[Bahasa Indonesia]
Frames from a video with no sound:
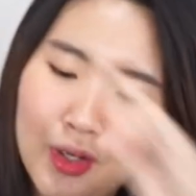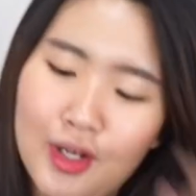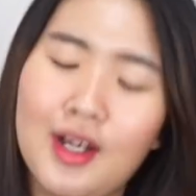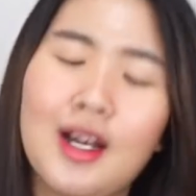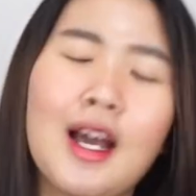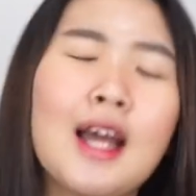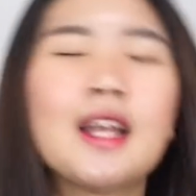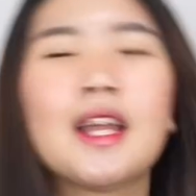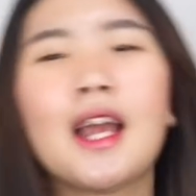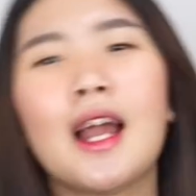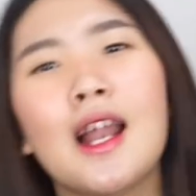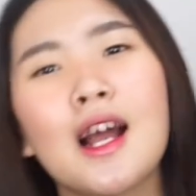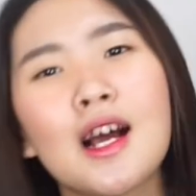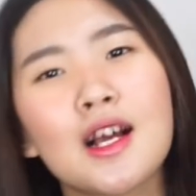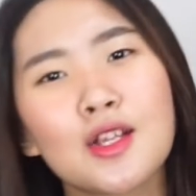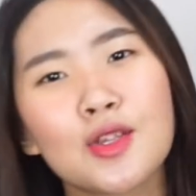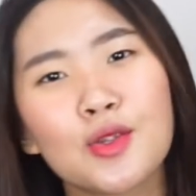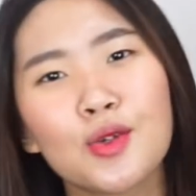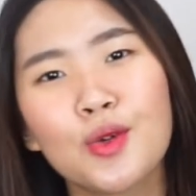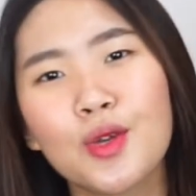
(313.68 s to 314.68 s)
kan kadang
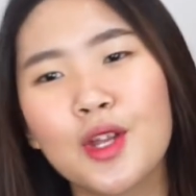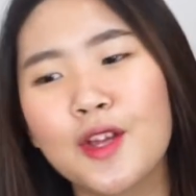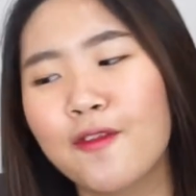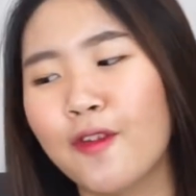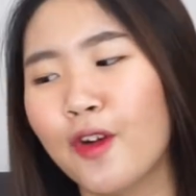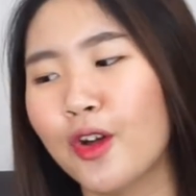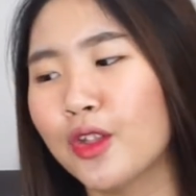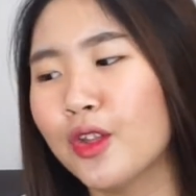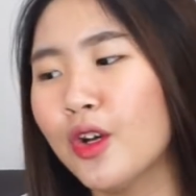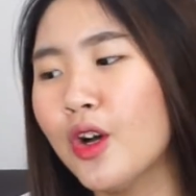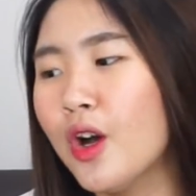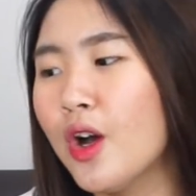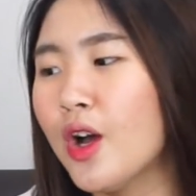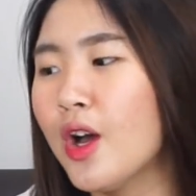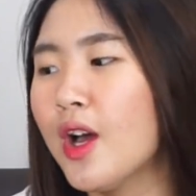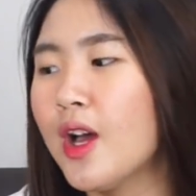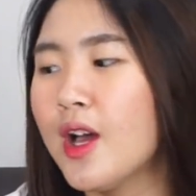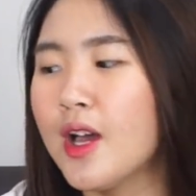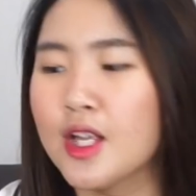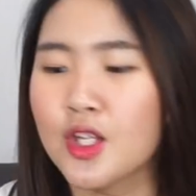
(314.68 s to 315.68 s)
tuh di foto
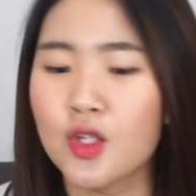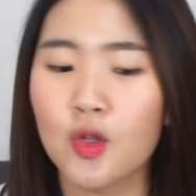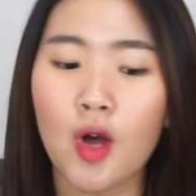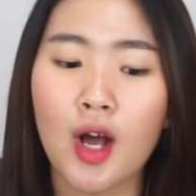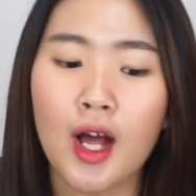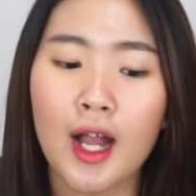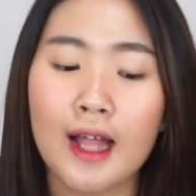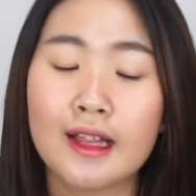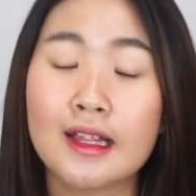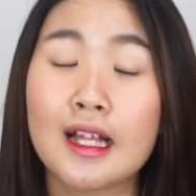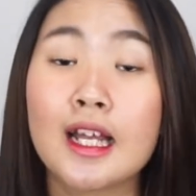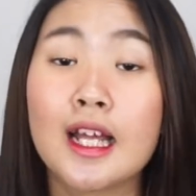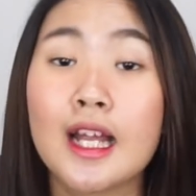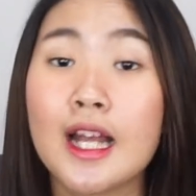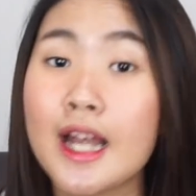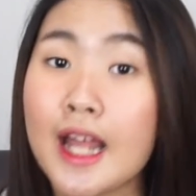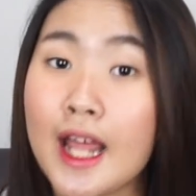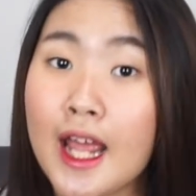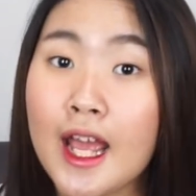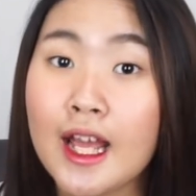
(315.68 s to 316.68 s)
suka kelihatan
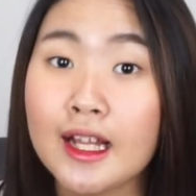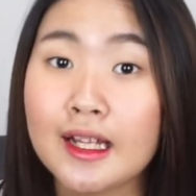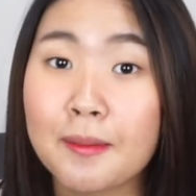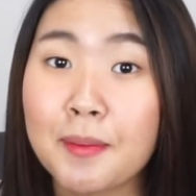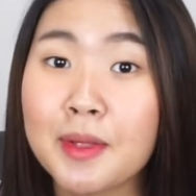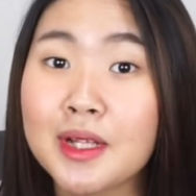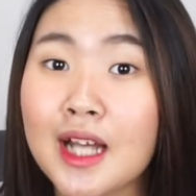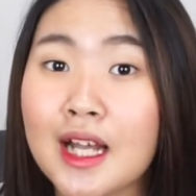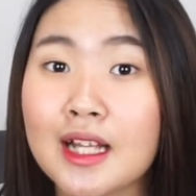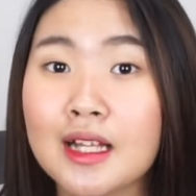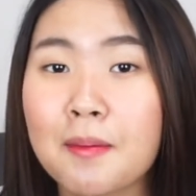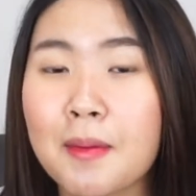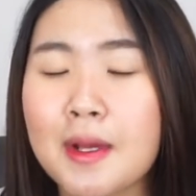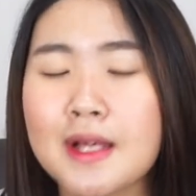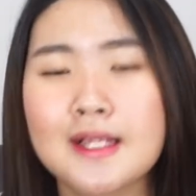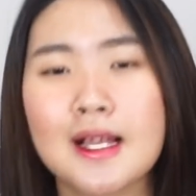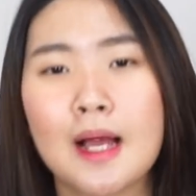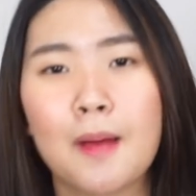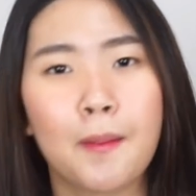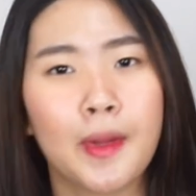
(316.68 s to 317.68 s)
gede tapi ternyata pas
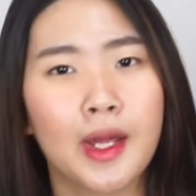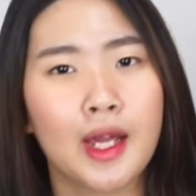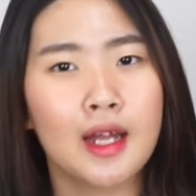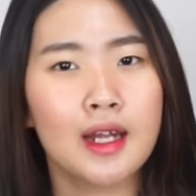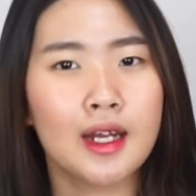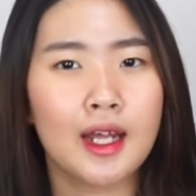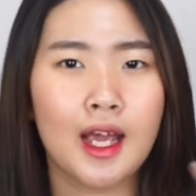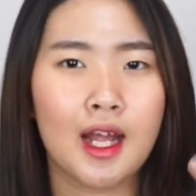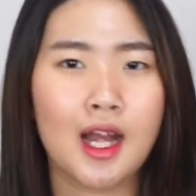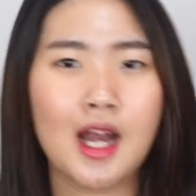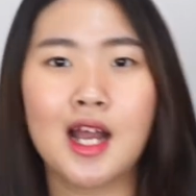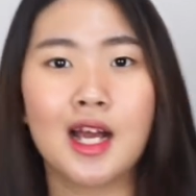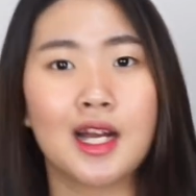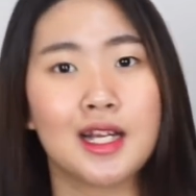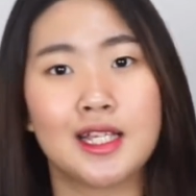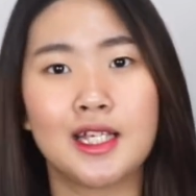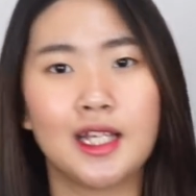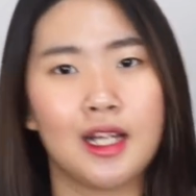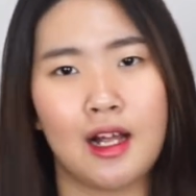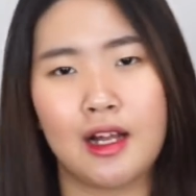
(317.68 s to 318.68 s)
sampai kan kayak ada
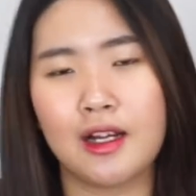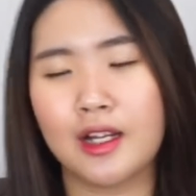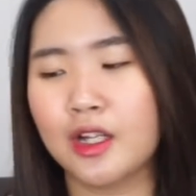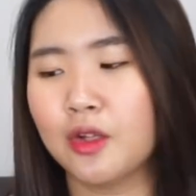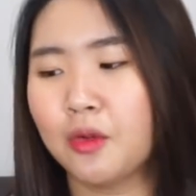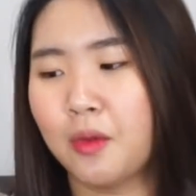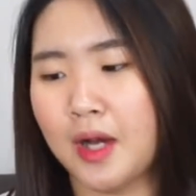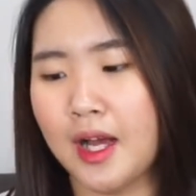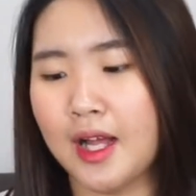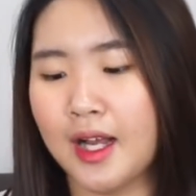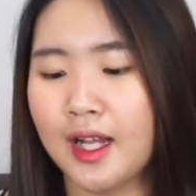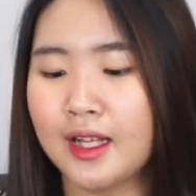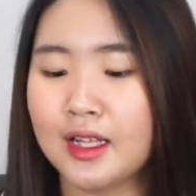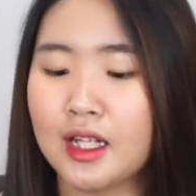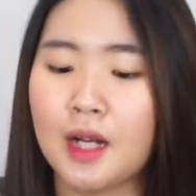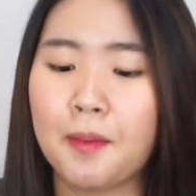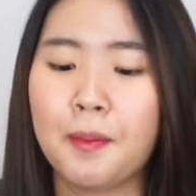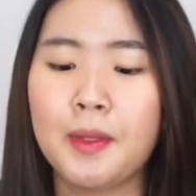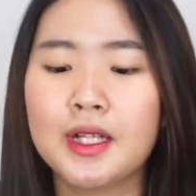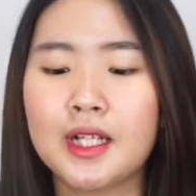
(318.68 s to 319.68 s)
kecilan gitu kan eh
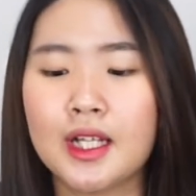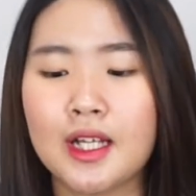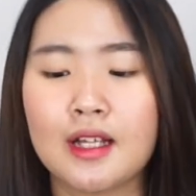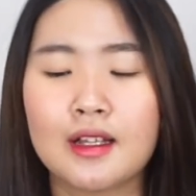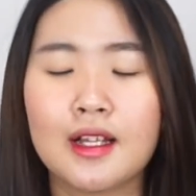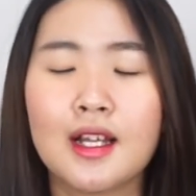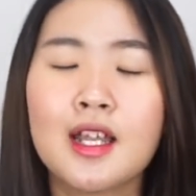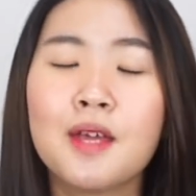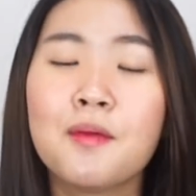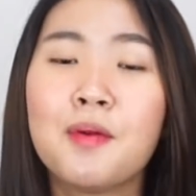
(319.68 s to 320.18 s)
tapi ternyata dia